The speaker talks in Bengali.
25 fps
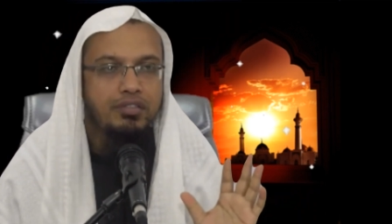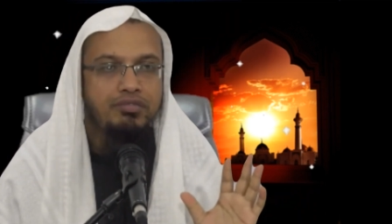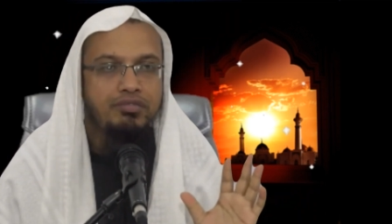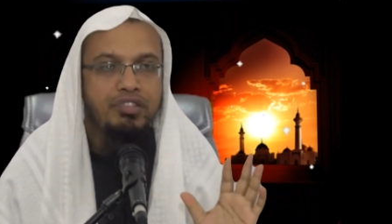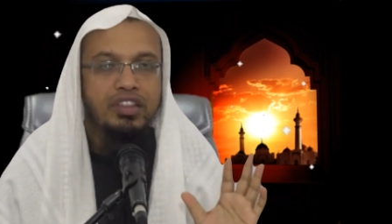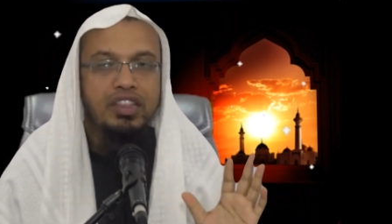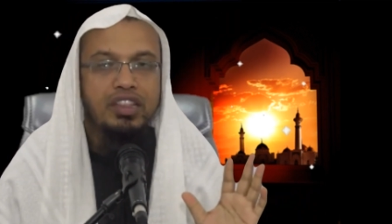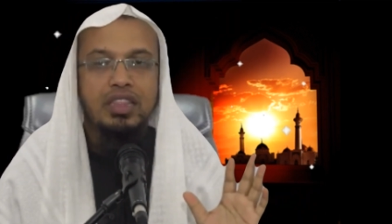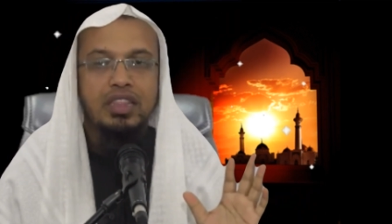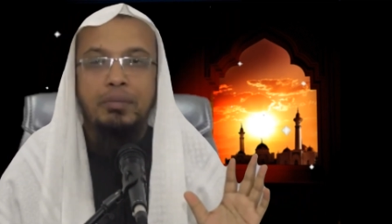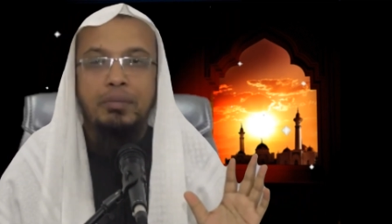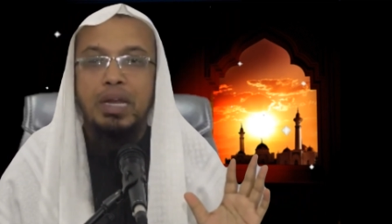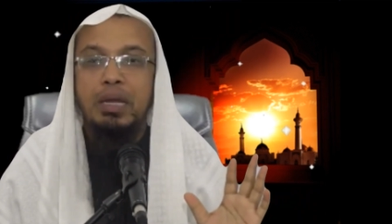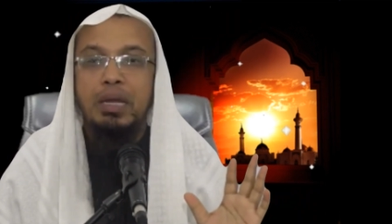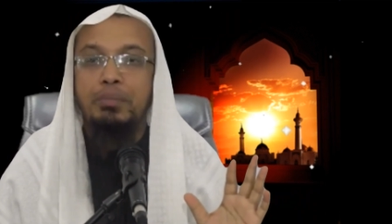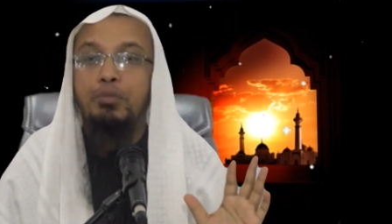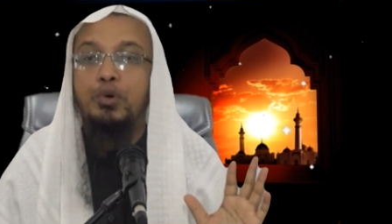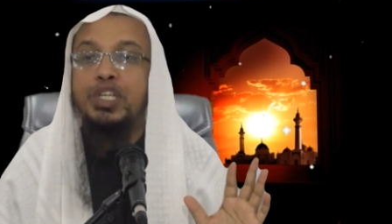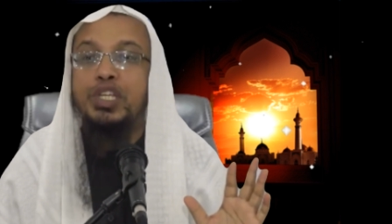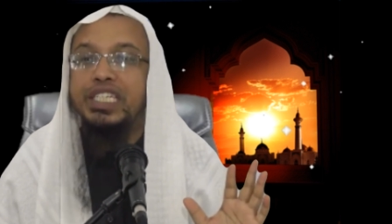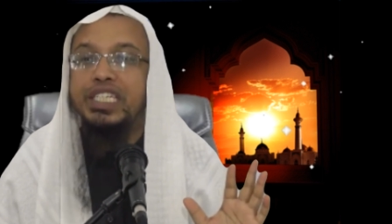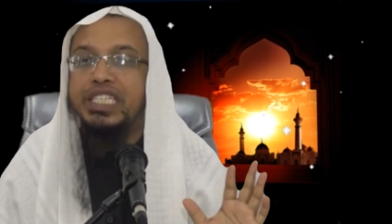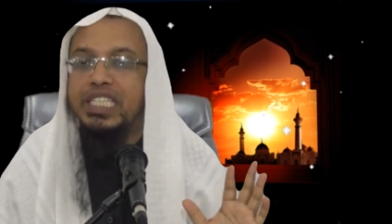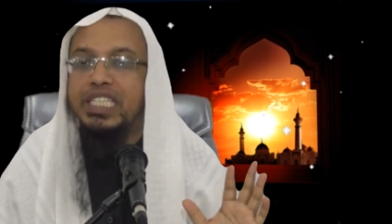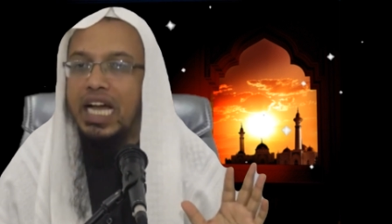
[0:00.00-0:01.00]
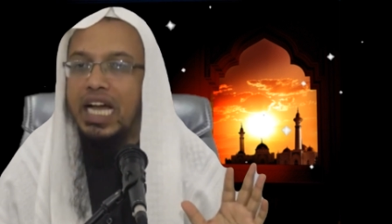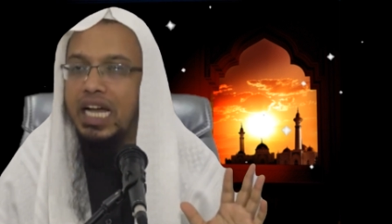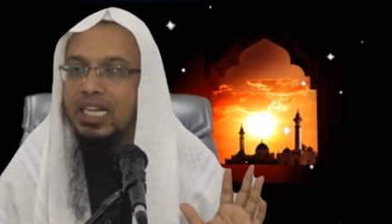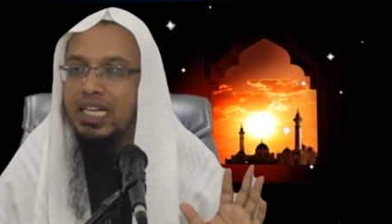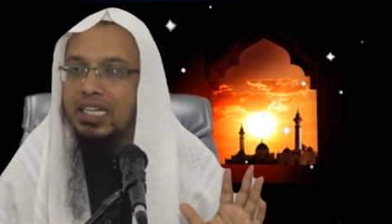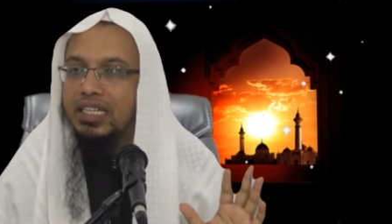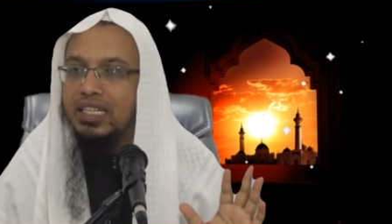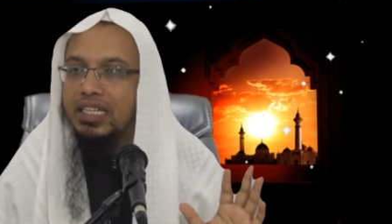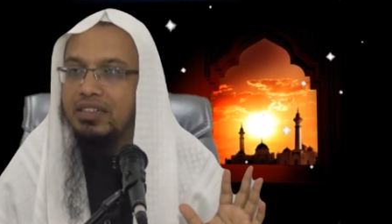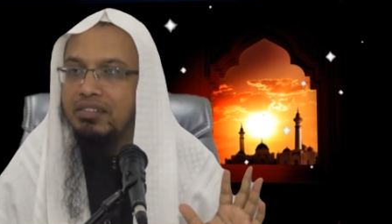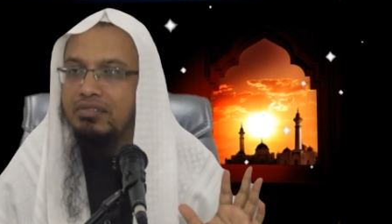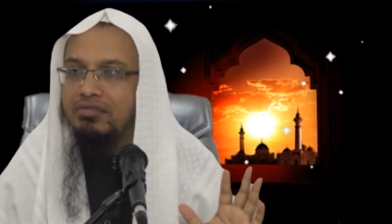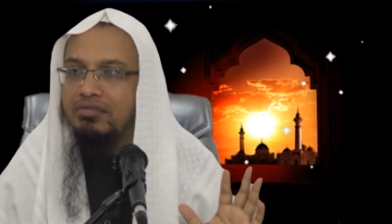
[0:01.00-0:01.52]
ফেতনা মানে পরীক্ষা
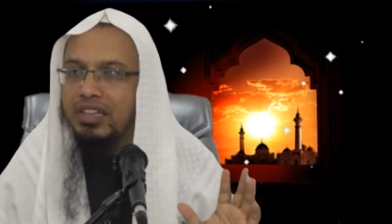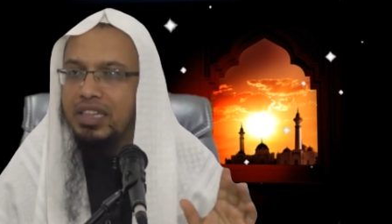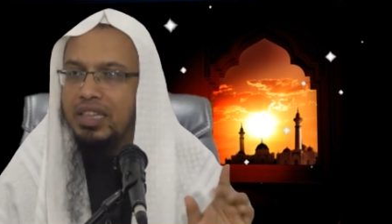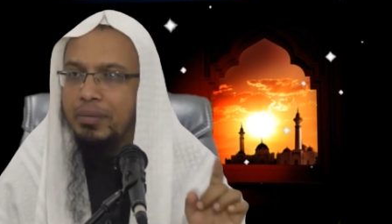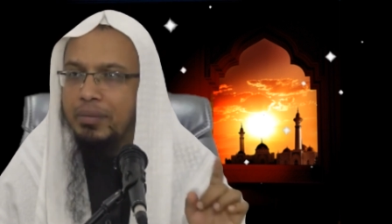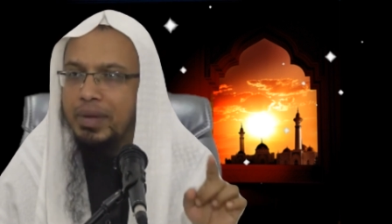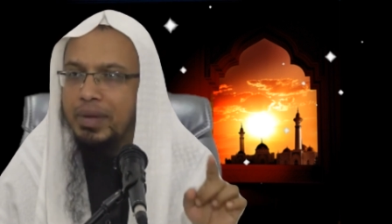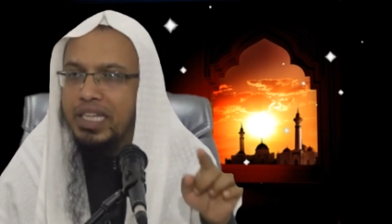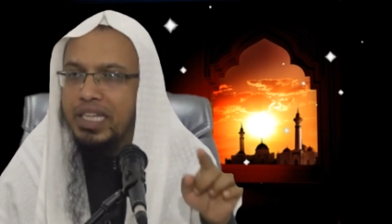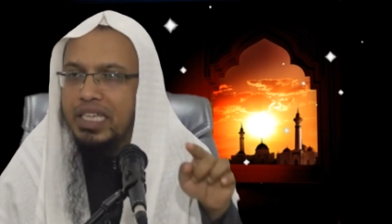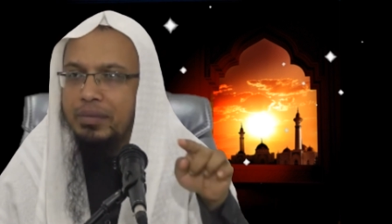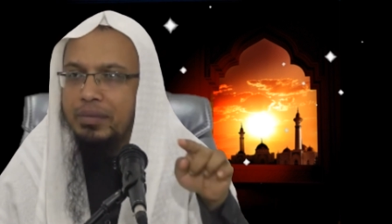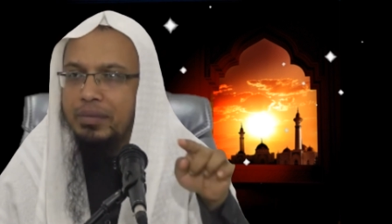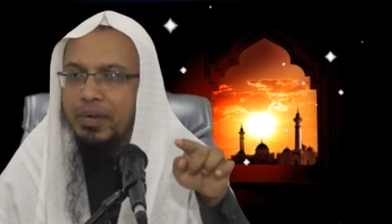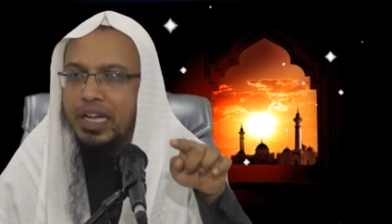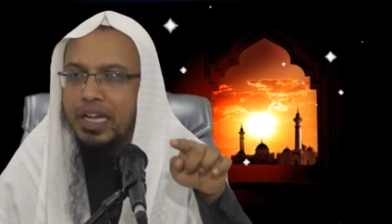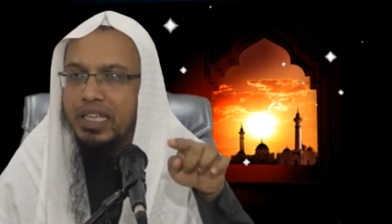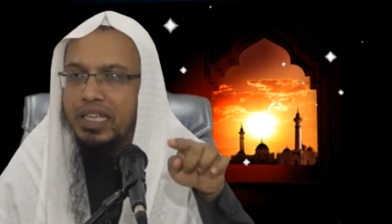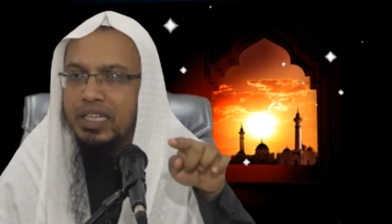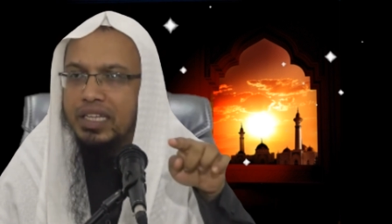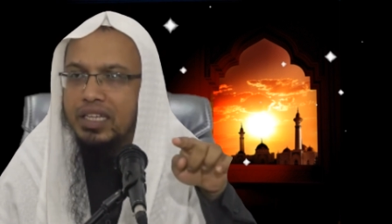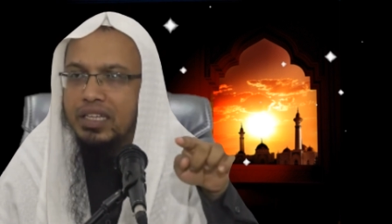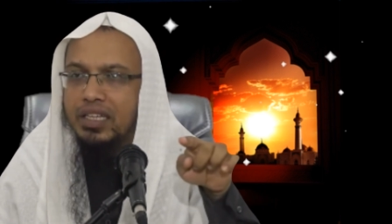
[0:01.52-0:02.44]
ফেতনা মানে কি ভাই